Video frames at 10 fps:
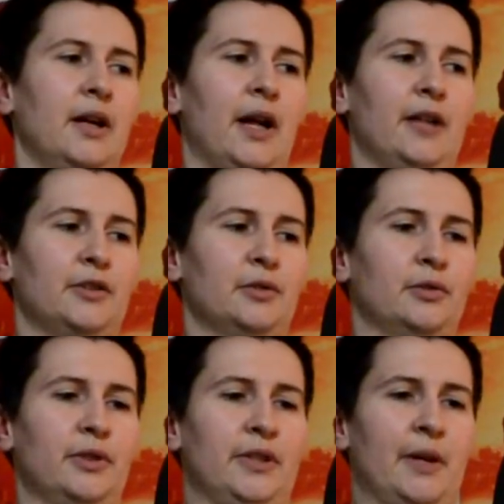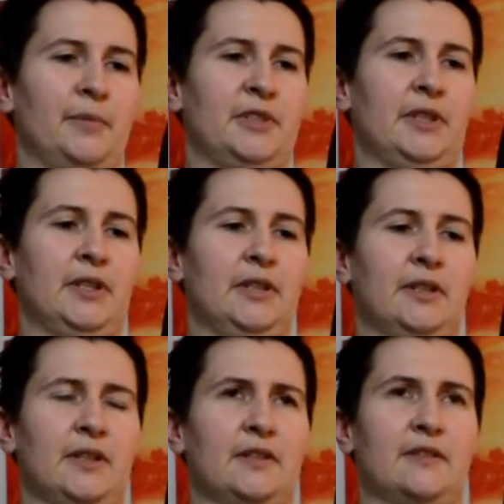Also ich habe sie
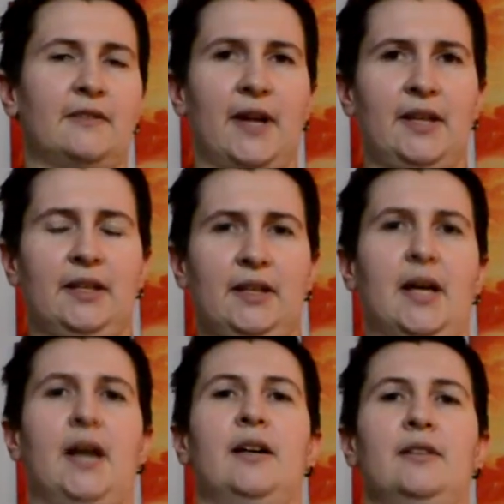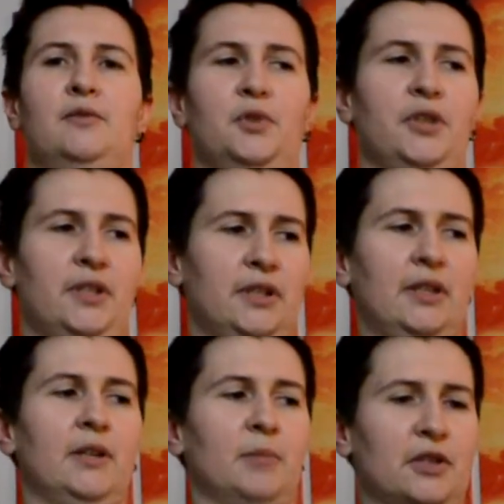in den zwei Jahren, wo ich
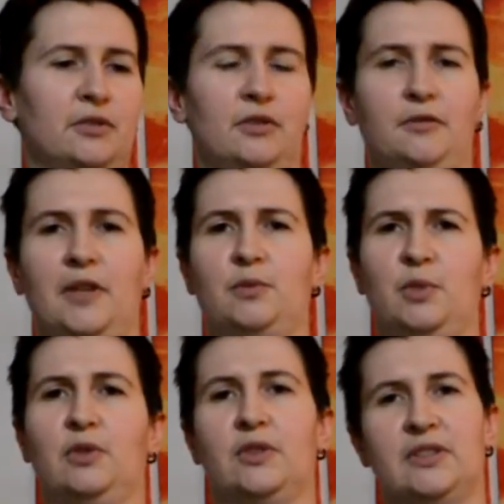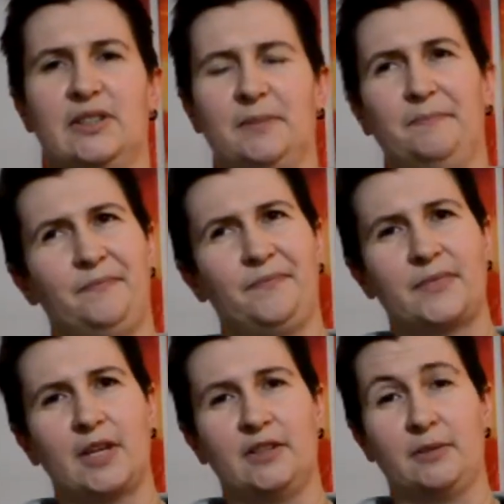den Maxotof jetzt benutze,
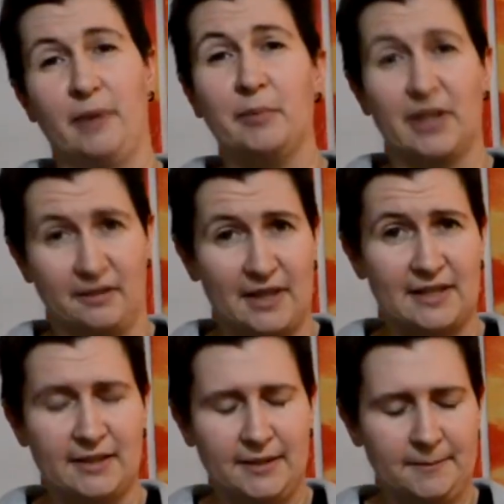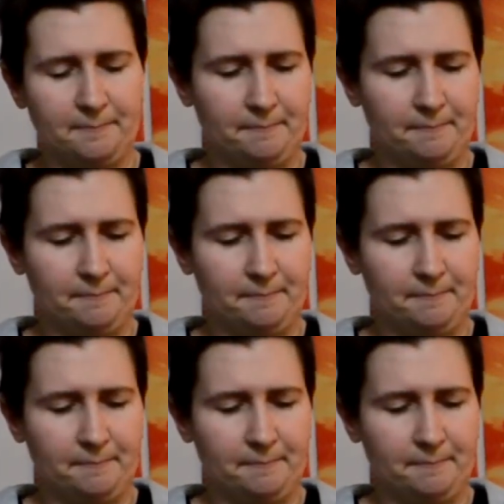zweimal gewechselt.